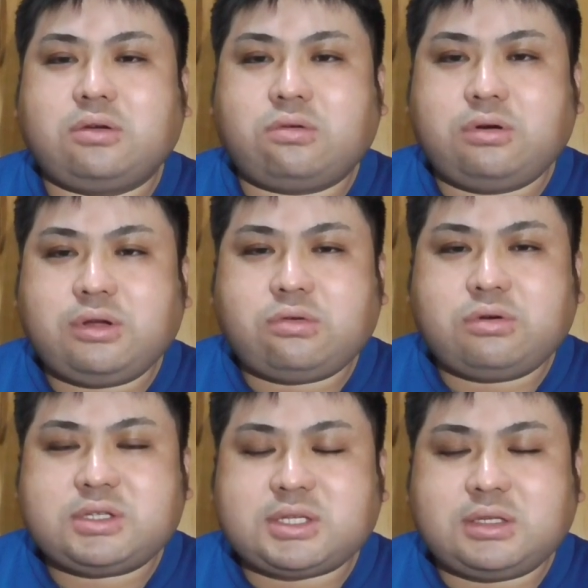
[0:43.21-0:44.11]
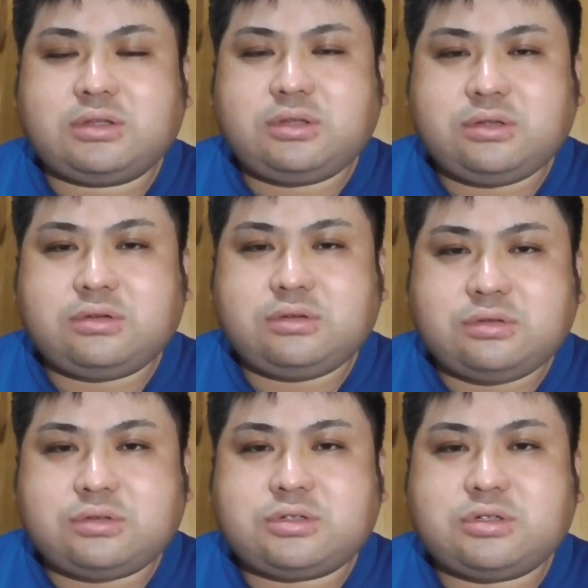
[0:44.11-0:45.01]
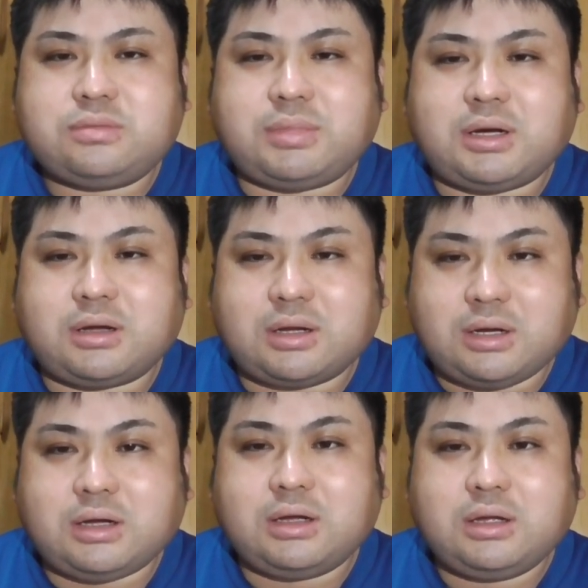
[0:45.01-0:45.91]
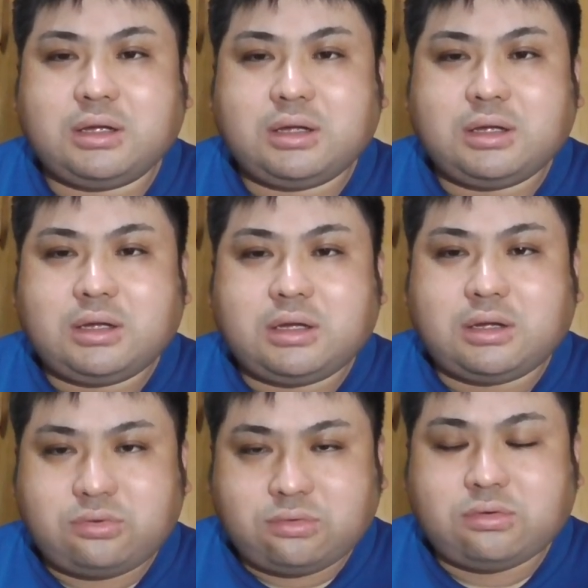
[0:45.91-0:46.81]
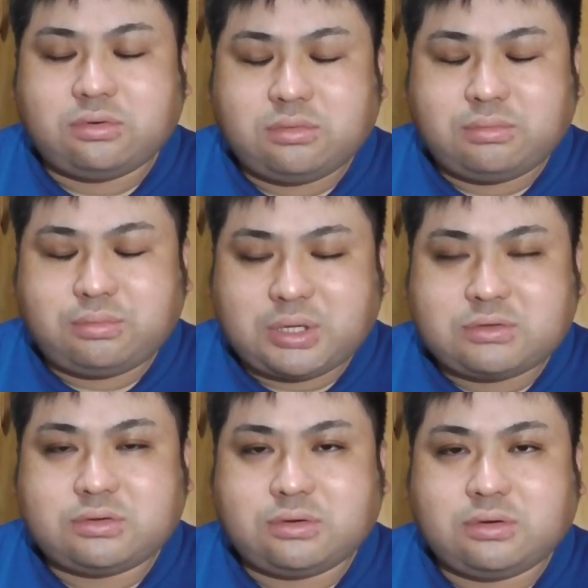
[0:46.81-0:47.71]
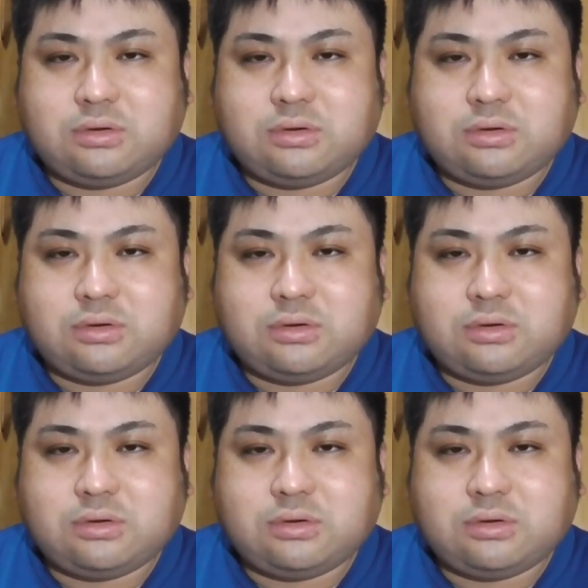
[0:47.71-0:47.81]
コレコレさんっていう YouTuber があの暴露